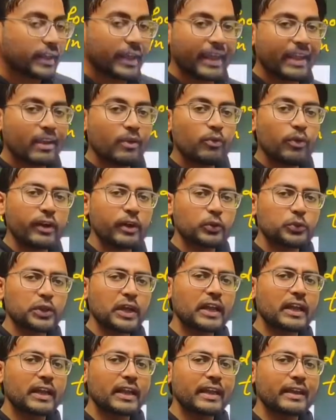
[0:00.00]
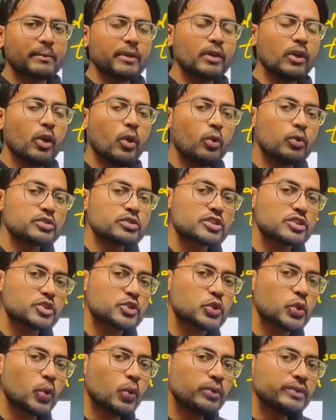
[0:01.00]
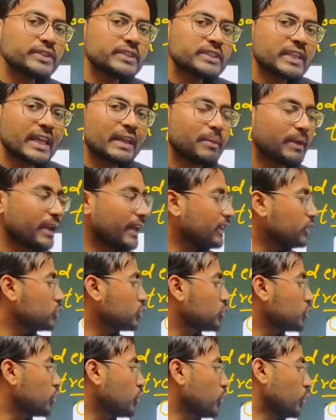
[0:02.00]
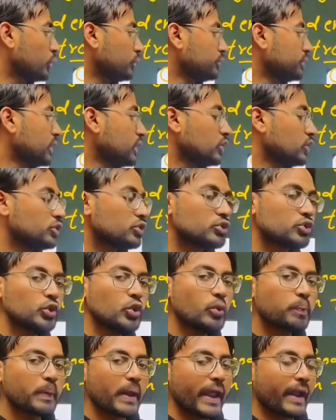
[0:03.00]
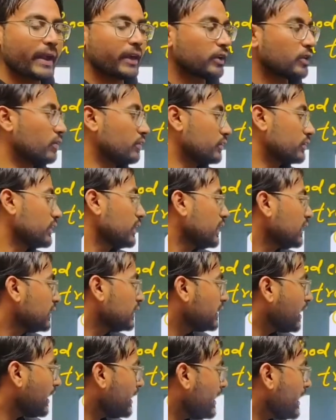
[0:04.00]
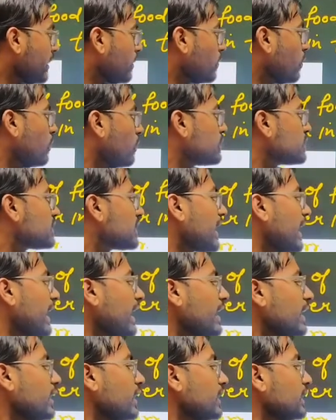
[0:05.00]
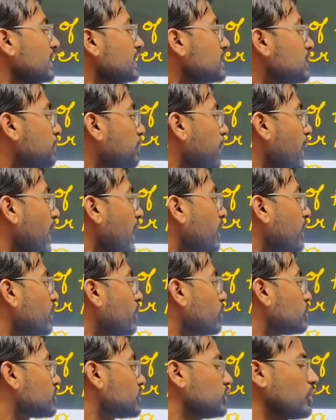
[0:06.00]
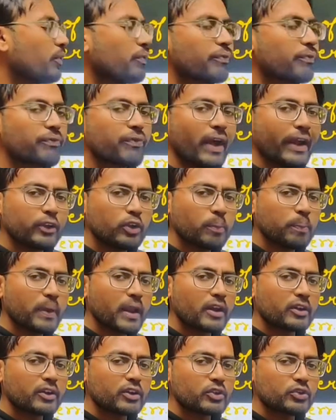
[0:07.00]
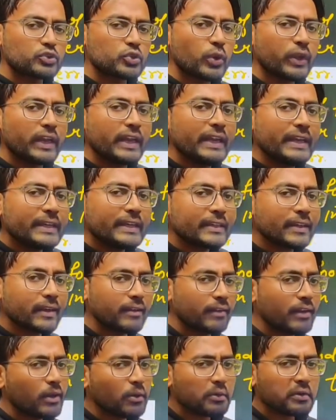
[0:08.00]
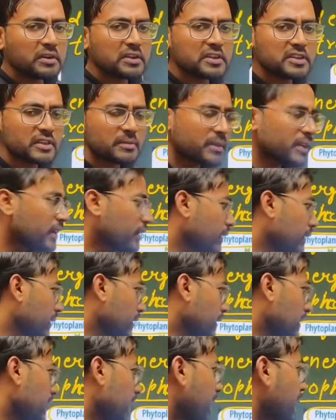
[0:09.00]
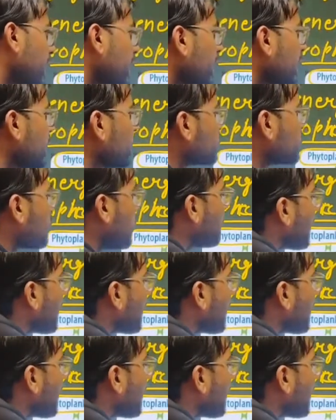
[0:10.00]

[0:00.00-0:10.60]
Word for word: एक वर्ड होता है ग्रीक में उस जून से ही बना है जू जू प्लैंटोन्स यानी ये कौन से हैं इस प्लांटोन्स जो फाइटोप्लांटोन्स को ईट करने वाले ऑर्गेनिज्म है ठीक है इसको